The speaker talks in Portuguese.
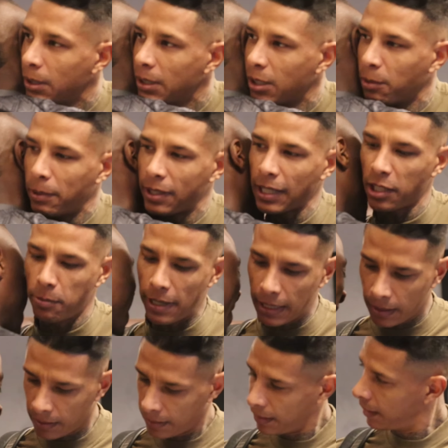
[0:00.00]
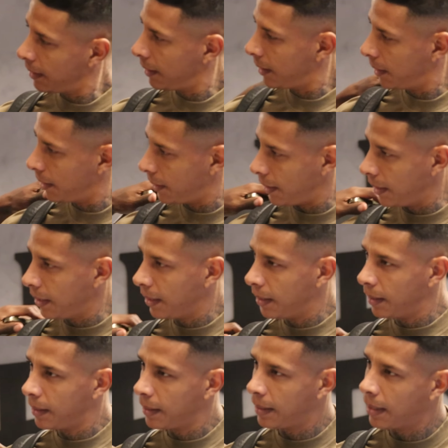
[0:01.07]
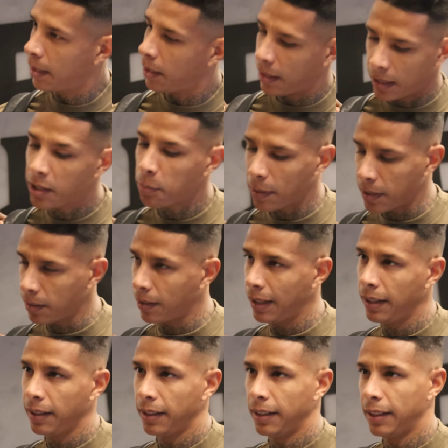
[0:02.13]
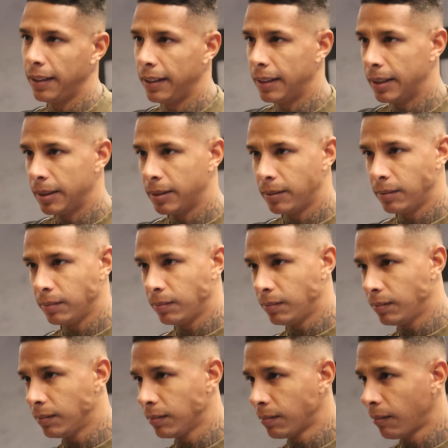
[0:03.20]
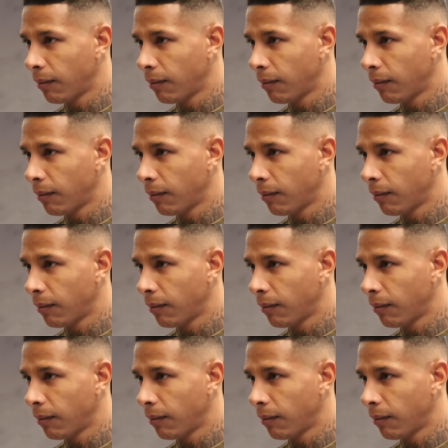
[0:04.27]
Eu tenho um, um amigo em comum aqui, que é o Wellington Silva, que a gente jogou junto no Cuiabá.